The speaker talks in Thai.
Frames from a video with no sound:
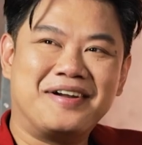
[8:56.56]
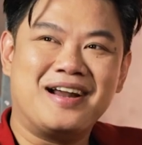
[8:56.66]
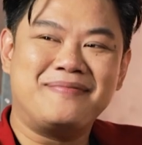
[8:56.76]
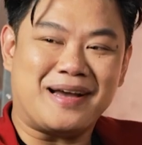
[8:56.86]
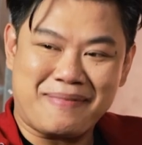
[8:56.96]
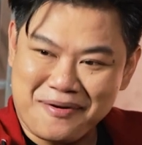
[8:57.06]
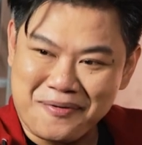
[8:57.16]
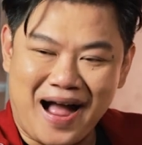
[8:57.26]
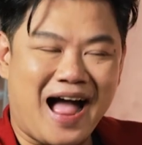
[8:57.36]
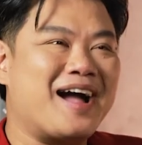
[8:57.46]
เริ่มจากแบ็ค
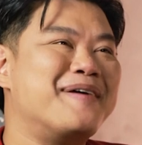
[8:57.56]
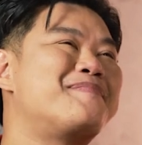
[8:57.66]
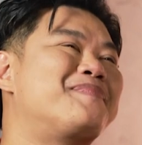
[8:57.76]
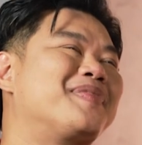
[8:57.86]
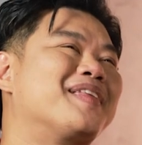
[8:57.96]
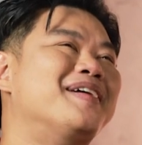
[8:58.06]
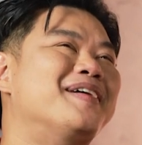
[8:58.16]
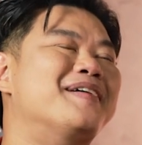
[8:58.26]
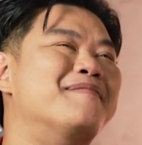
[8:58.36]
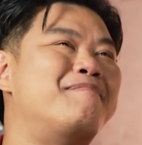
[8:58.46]
ขวาครับ ใช่ค
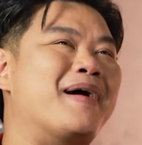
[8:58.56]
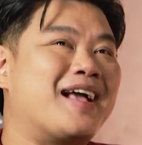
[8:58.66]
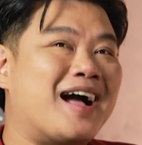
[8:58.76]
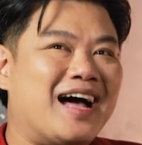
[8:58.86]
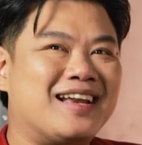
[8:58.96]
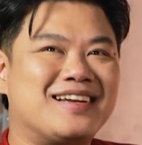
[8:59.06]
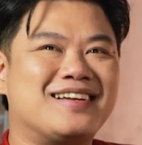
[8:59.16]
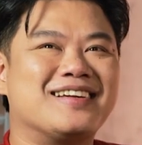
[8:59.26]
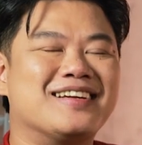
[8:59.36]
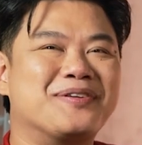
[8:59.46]
รับ ไปคัด
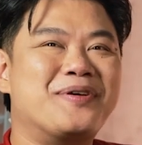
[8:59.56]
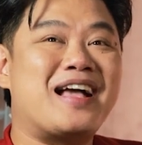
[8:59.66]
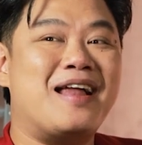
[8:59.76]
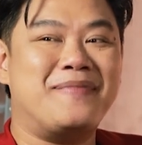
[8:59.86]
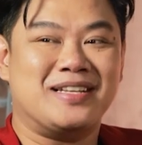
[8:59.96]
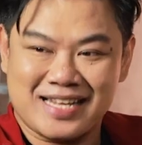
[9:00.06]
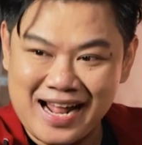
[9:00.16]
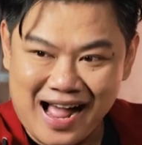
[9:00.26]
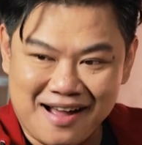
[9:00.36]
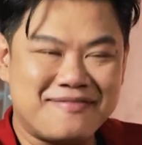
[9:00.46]
ด้วยการเป็นเซน
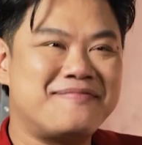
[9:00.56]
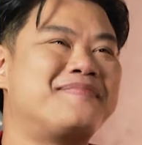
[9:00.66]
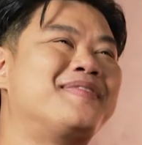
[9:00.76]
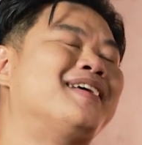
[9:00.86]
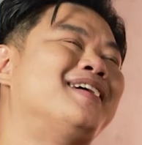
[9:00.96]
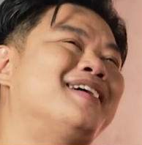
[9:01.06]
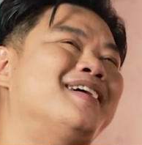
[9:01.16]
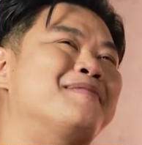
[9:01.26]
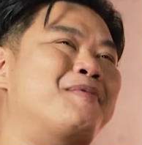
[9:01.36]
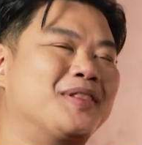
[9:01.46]
เตอร์ฮาฟ
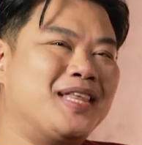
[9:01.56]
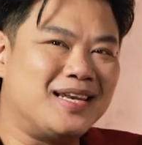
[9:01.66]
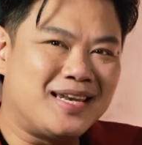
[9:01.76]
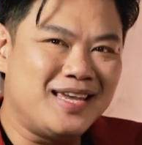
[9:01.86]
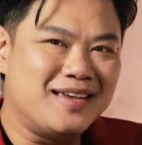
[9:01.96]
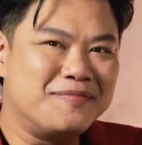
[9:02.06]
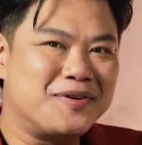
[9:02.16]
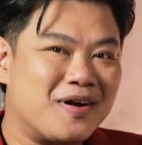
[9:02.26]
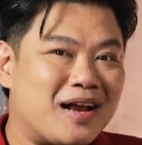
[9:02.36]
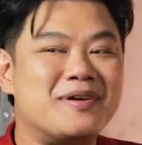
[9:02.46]
พอติดทีม
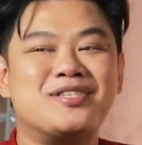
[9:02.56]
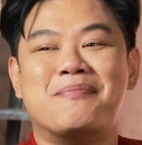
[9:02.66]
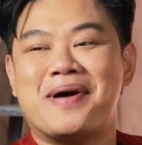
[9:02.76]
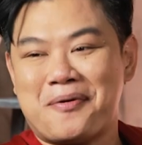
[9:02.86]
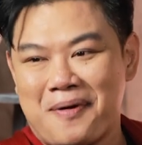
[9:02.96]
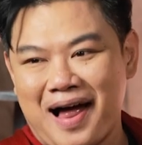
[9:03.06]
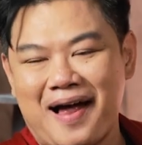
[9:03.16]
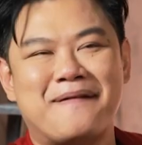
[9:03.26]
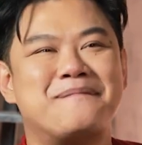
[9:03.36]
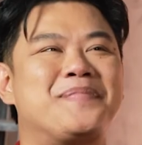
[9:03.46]
ก็กลับไปอมแบ็คขวา
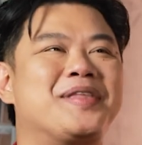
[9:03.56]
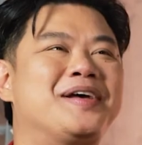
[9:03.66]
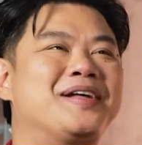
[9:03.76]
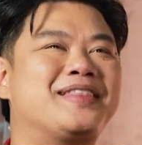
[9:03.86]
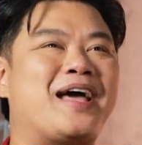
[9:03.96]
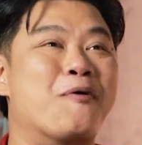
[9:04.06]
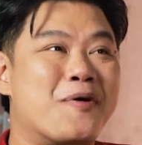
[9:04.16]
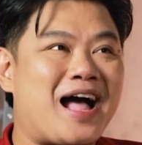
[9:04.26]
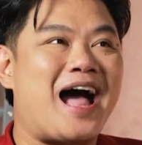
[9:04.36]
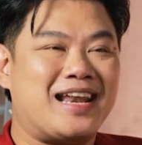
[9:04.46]
แต่โอ
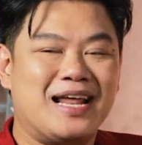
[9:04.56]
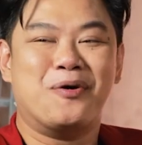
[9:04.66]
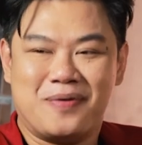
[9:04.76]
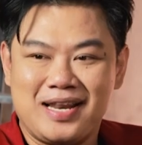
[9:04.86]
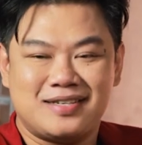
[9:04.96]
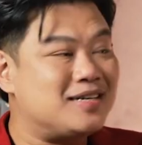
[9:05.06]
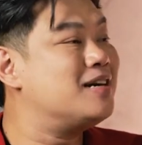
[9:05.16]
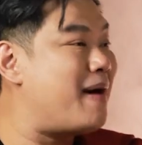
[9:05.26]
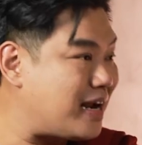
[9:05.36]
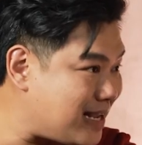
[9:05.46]
กาสได้ลงเล่นจริง
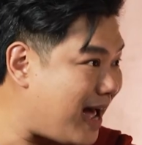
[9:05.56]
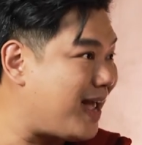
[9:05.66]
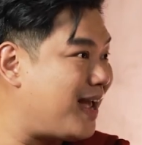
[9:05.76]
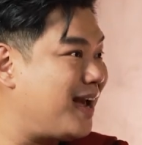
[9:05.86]
คือแบ็คซ้าย